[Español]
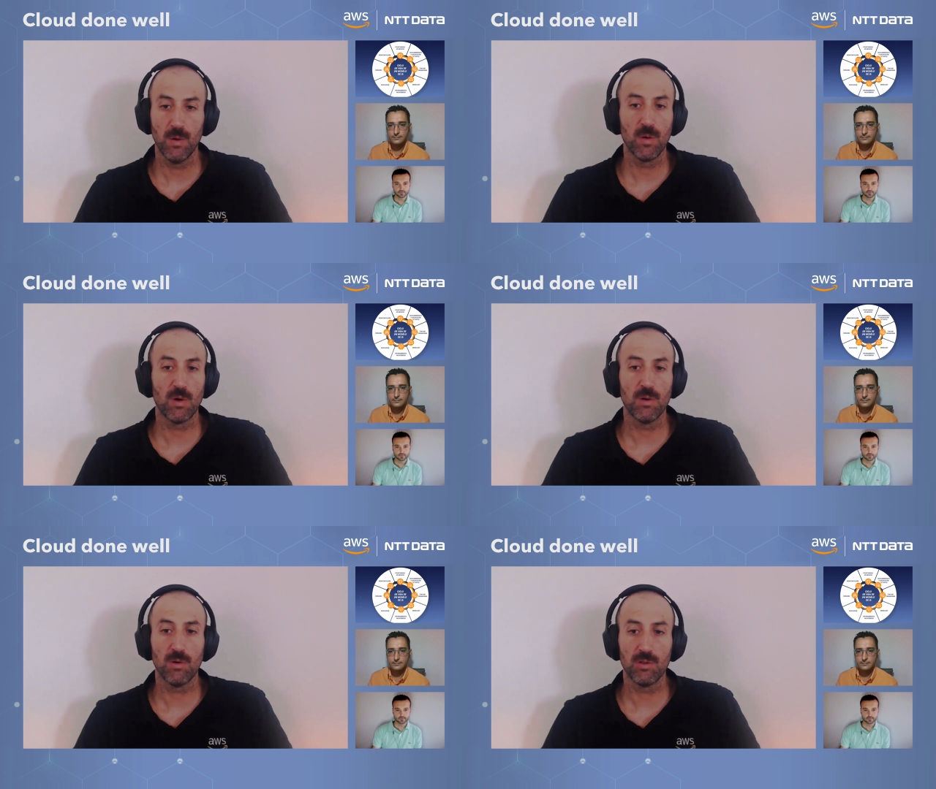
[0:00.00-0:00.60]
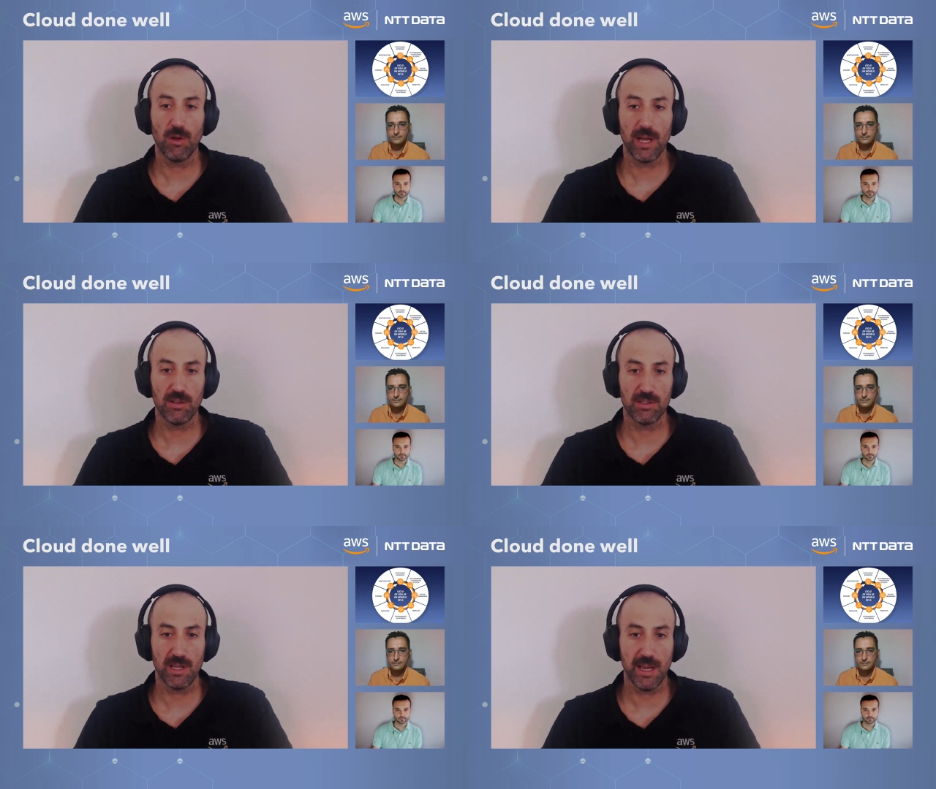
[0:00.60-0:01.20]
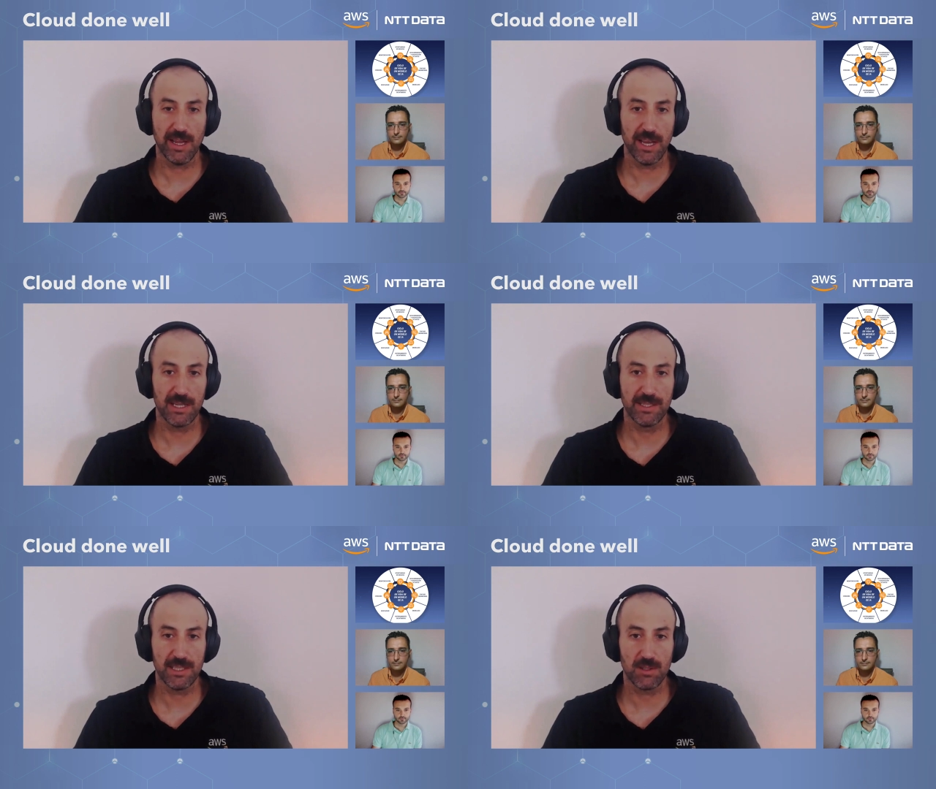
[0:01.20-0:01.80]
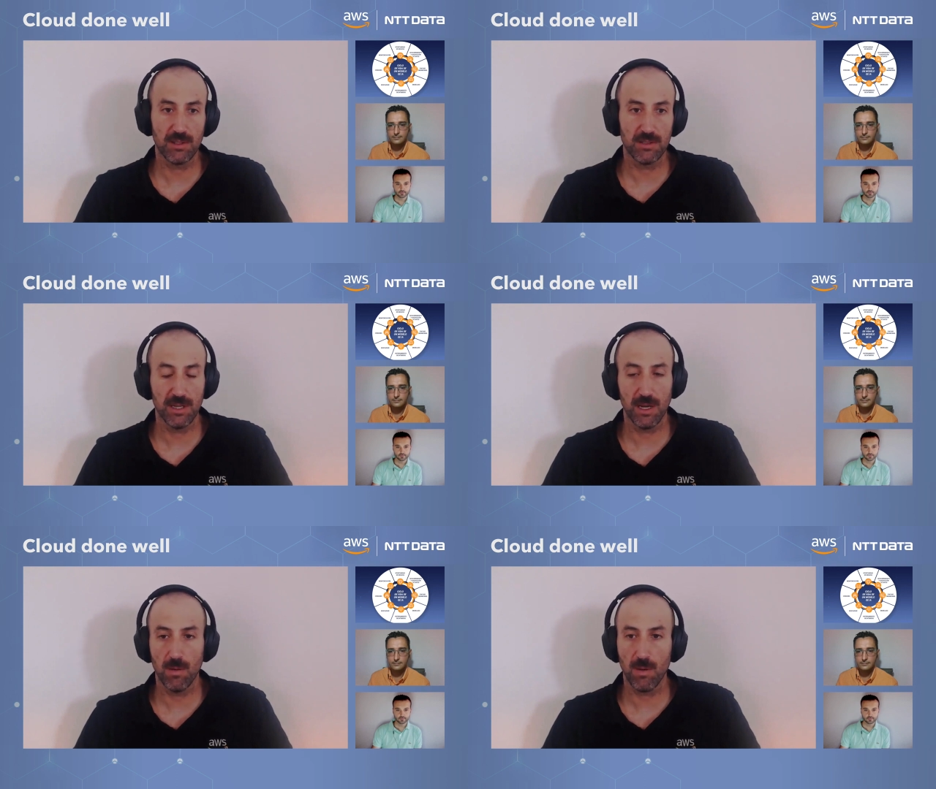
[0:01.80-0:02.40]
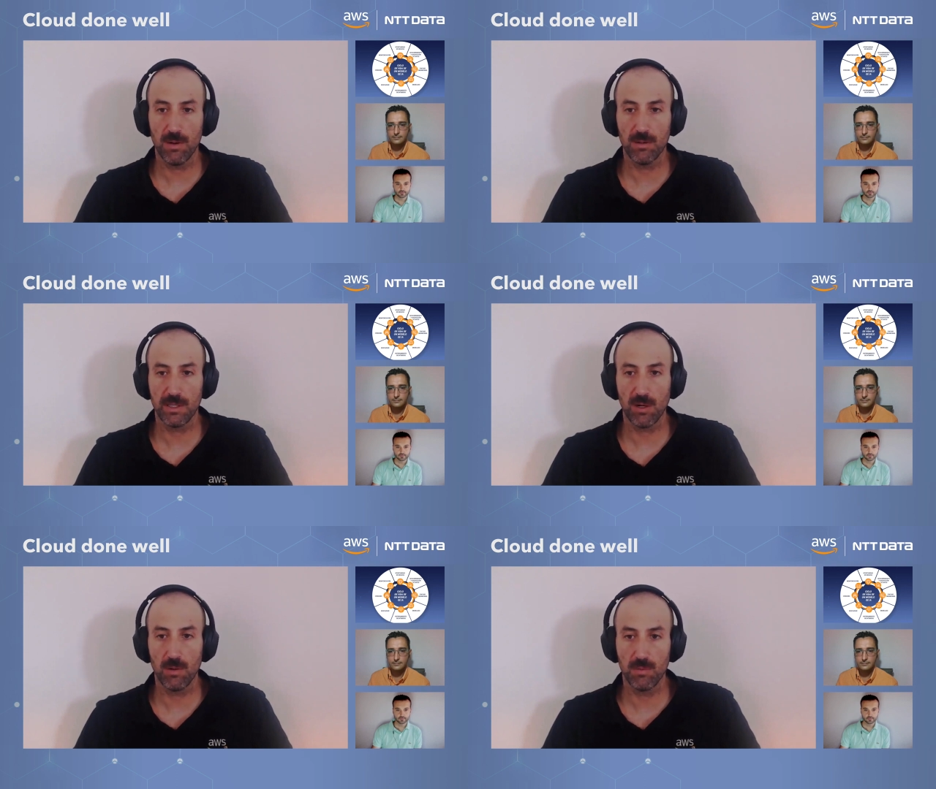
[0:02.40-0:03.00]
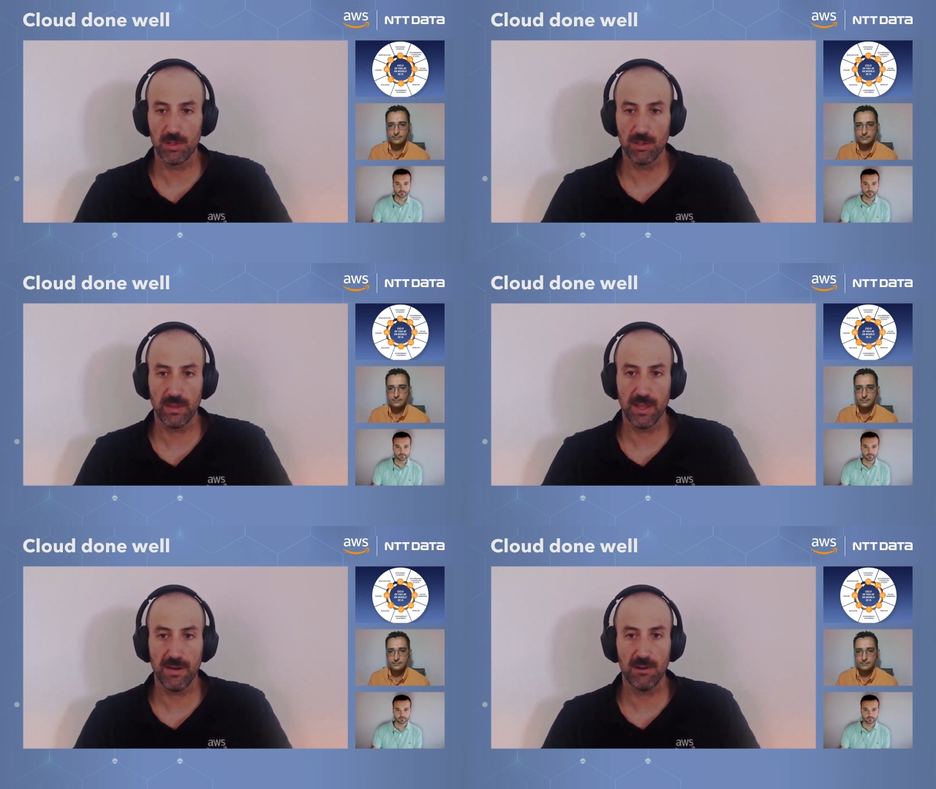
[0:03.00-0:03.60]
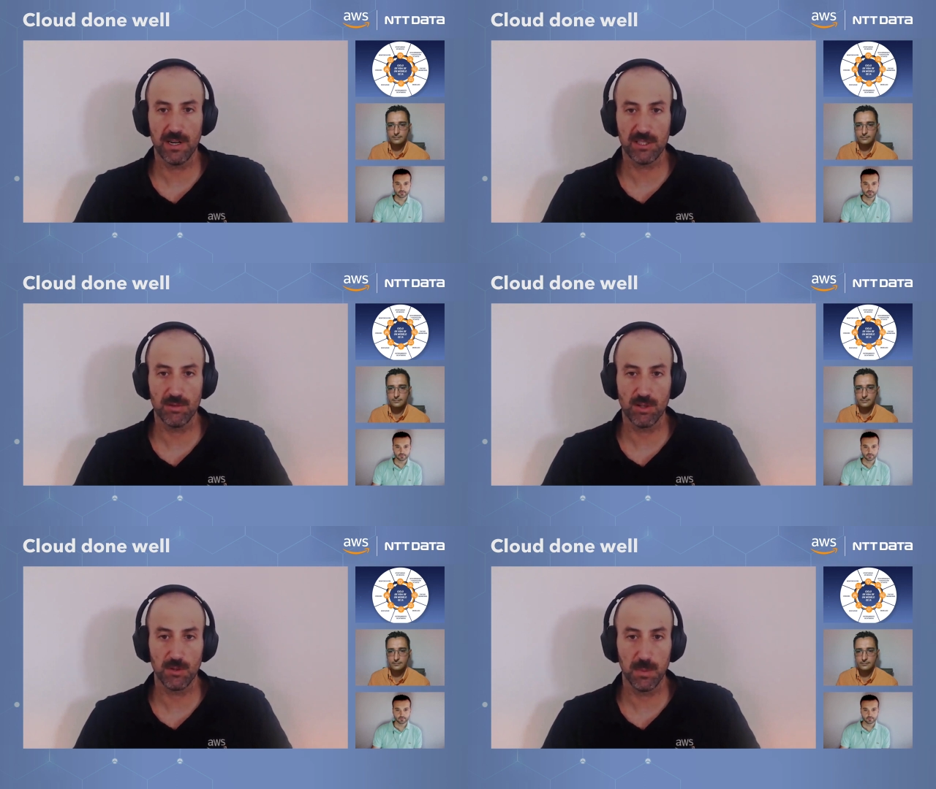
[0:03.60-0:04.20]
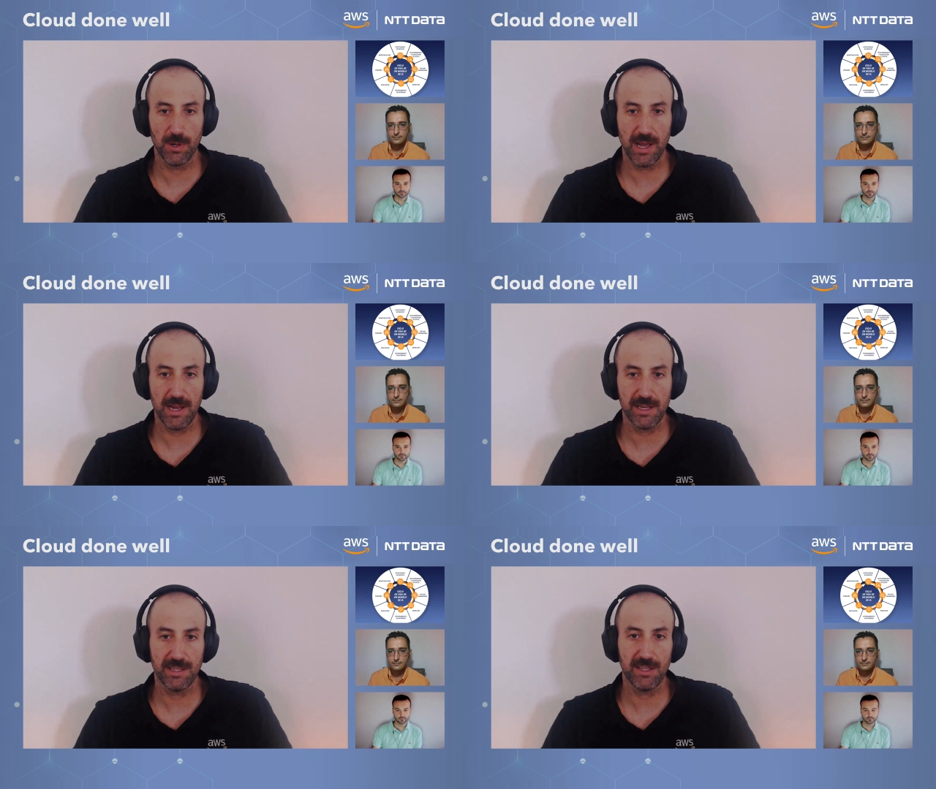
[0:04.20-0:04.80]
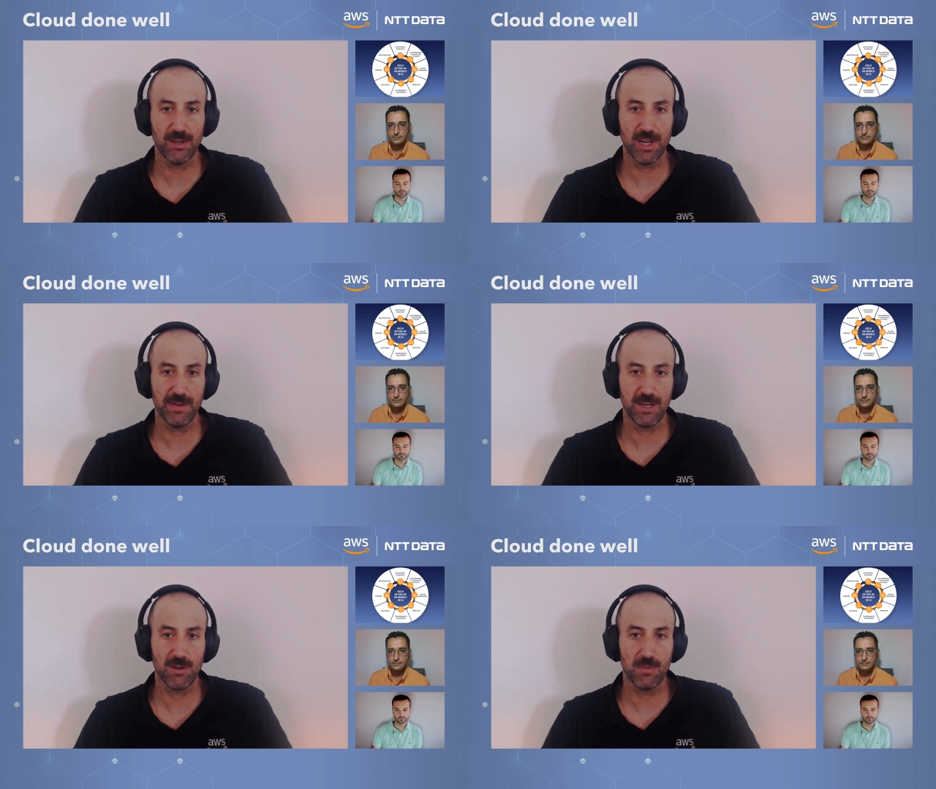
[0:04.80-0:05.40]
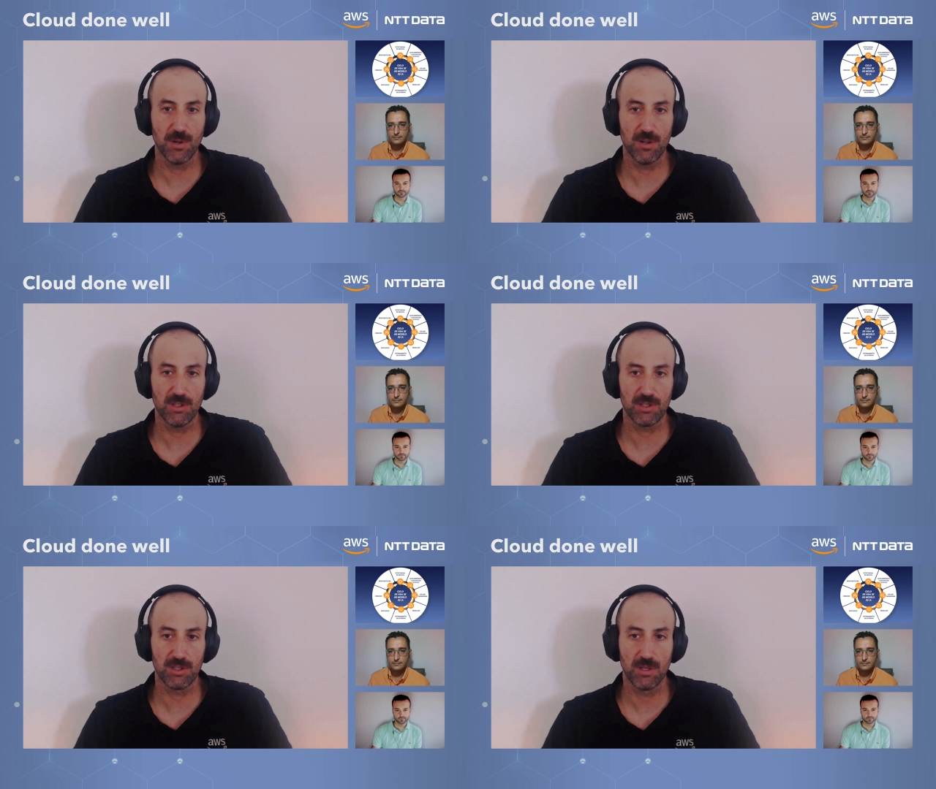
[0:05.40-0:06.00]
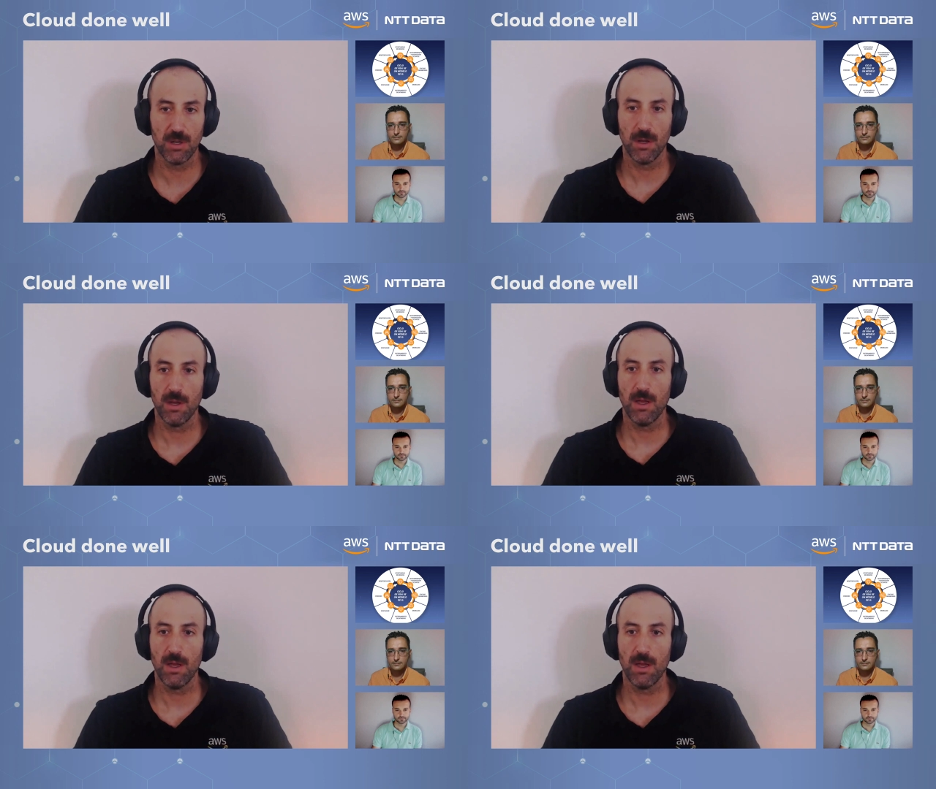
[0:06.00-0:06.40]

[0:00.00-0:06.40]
un conjunto de datos eh, gigantescos y luego tengo un montón de valores nulos por ahí que tengo que ver cómo los,